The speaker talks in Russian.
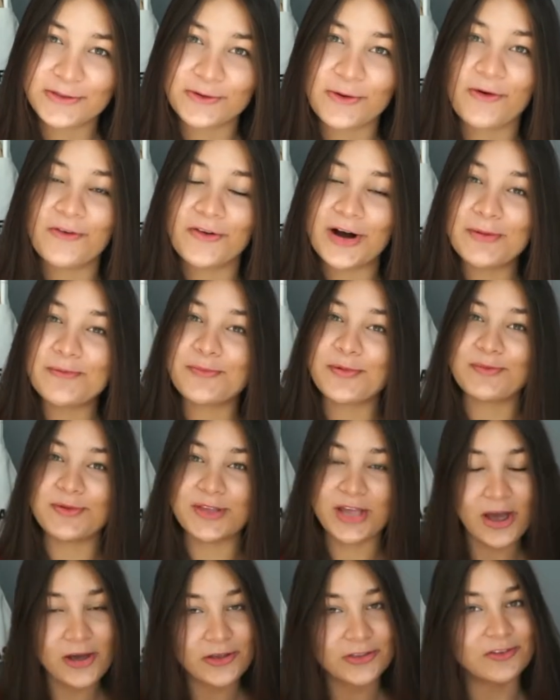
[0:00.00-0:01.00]
то вам
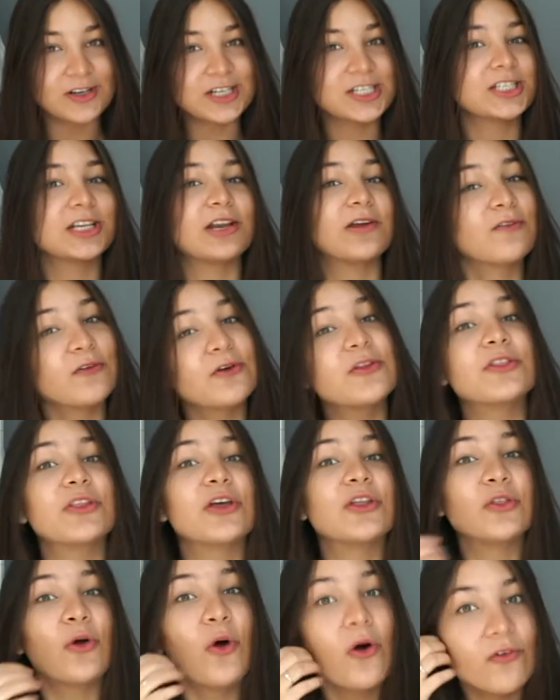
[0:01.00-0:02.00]
поменяют ваш телефон
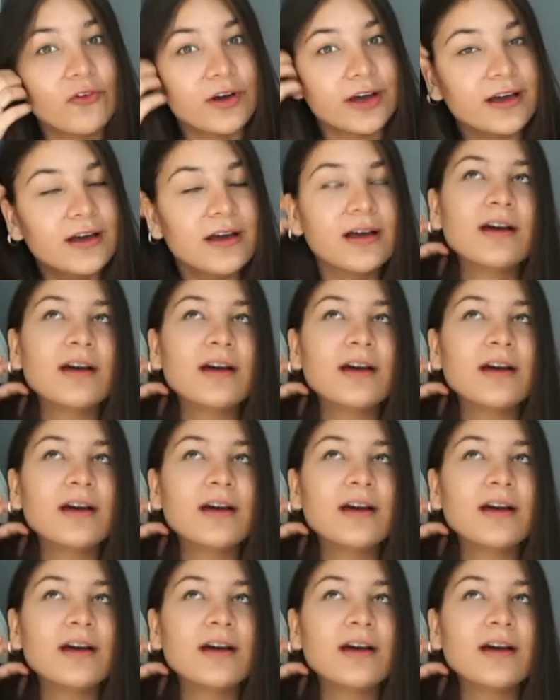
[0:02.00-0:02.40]
на новый.